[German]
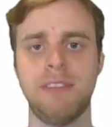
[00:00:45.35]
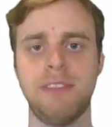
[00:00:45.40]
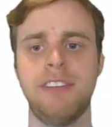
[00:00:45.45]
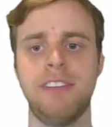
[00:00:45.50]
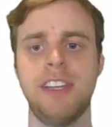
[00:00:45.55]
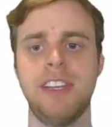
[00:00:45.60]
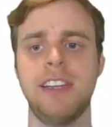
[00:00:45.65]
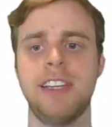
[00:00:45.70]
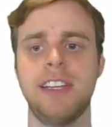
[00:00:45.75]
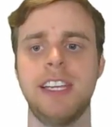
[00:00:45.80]
die
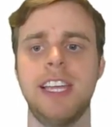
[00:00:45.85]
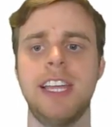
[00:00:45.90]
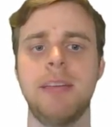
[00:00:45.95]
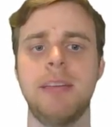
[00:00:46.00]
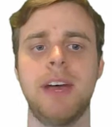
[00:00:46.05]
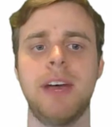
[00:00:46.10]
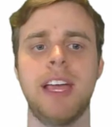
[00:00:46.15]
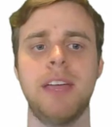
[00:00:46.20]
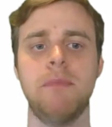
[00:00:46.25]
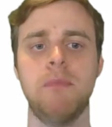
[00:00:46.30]
findet ihr
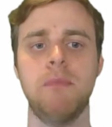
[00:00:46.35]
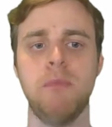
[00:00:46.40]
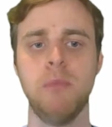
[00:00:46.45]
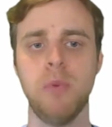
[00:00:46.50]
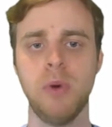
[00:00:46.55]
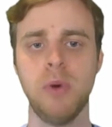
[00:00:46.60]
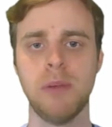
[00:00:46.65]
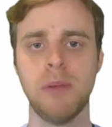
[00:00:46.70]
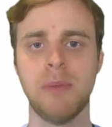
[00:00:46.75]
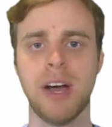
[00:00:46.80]
immer im
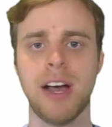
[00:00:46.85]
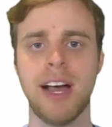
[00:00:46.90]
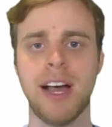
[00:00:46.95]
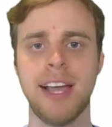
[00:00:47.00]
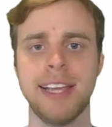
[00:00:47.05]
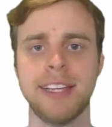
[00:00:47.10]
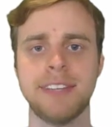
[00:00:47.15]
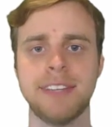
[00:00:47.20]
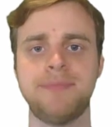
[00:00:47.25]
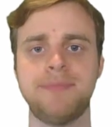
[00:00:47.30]

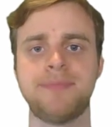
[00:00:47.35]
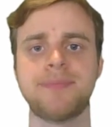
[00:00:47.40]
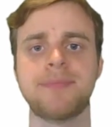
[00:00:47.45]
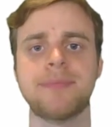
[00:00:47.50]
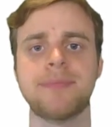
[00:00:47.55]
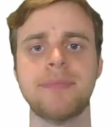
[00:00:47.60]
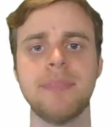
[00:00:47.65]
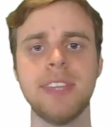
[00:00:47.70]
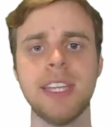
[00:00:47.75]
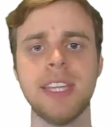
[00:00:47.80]
Moodle-Bereich
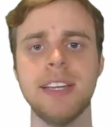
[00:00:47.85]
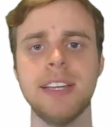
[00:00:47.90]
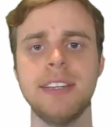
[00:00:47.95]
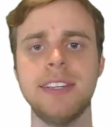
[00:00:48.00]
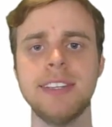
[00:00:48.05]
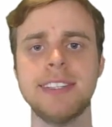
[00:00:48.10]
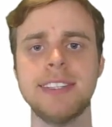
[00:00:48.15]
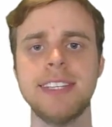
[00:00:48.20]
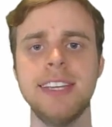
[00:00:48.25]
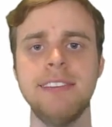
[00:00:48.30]

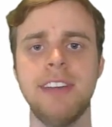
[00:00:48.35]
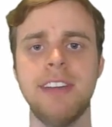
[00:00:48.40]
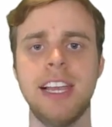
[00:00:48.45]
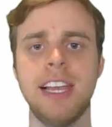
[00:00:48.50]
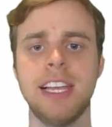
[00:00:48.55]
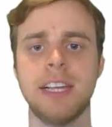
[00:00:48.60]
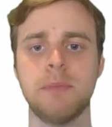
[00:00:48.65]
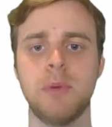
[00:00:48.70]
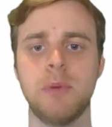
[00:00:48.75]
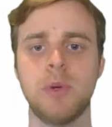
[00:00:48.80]
des
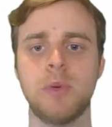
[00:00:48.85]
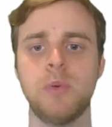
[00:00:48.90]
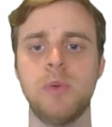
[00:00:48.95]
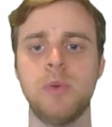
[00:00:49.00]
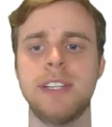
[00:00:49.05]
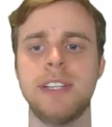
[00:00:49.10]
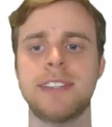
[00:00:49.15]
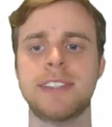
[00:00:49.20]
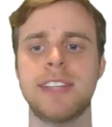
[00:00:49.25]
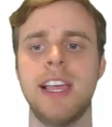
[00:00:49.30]
jeweiligen
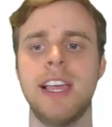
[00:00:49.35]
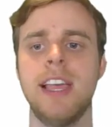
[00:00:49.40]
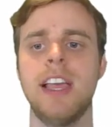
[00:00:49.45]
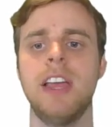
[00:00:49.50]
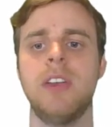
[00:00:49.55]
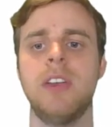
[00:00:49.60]
Moduls.